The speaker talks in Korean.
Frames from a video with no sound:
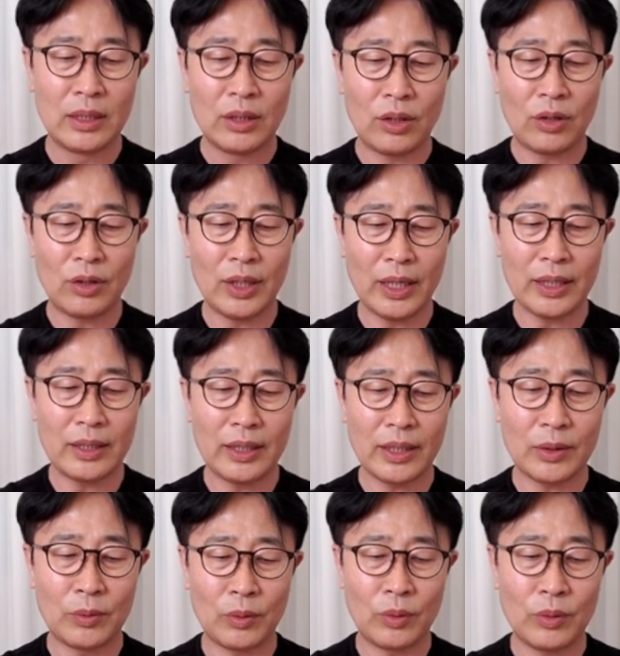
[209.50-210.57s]
허가를
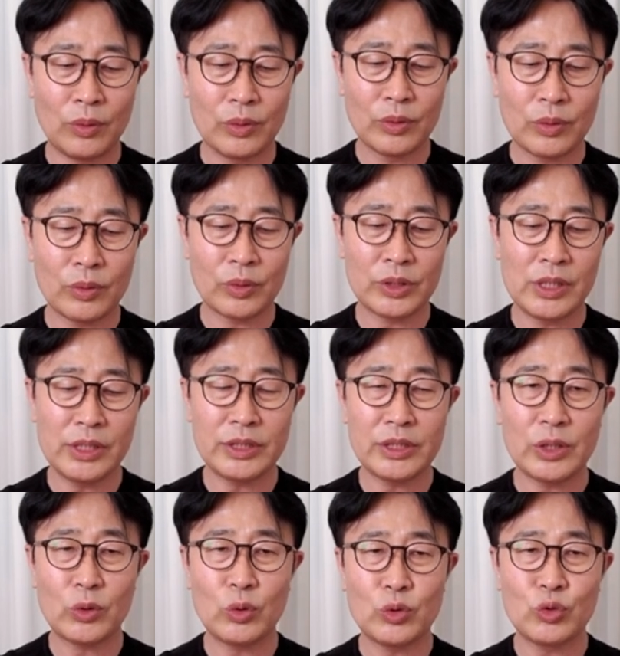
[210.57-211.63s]
내고 또
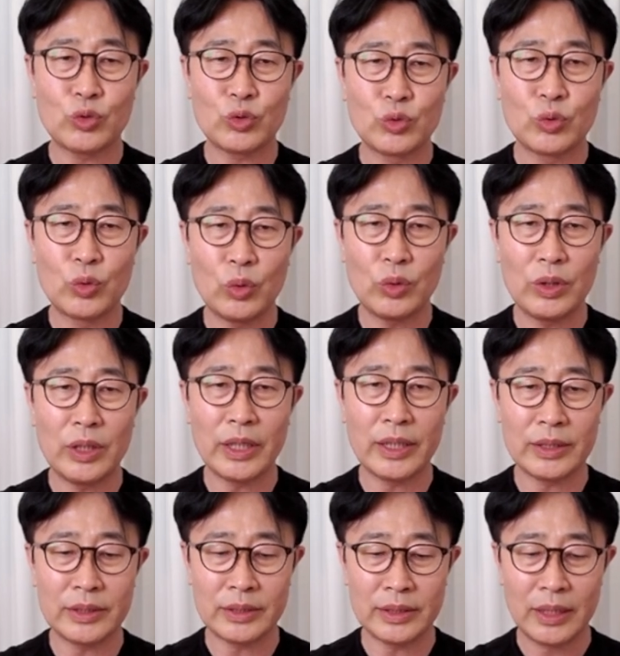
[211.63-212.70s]
실제로 준공을
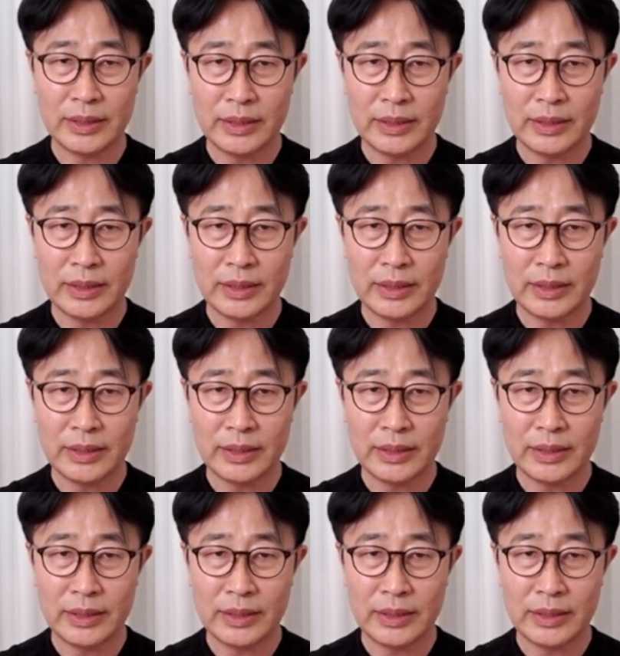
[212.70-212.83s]
내는